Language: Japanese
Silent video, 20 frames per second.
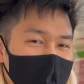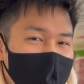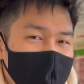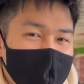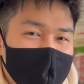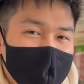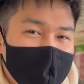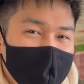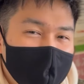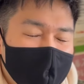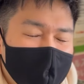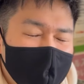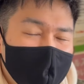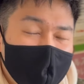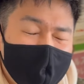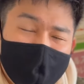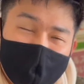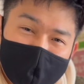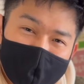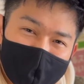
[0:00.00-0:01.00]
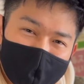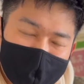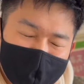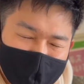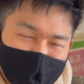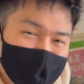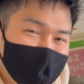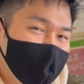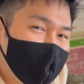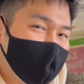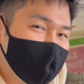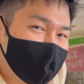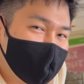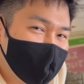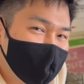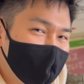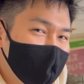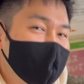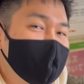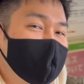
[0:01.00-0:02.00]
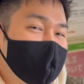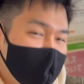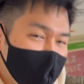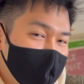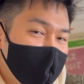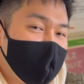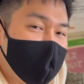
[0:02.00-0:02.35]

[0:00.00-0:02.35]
ぱり情情熱ですかね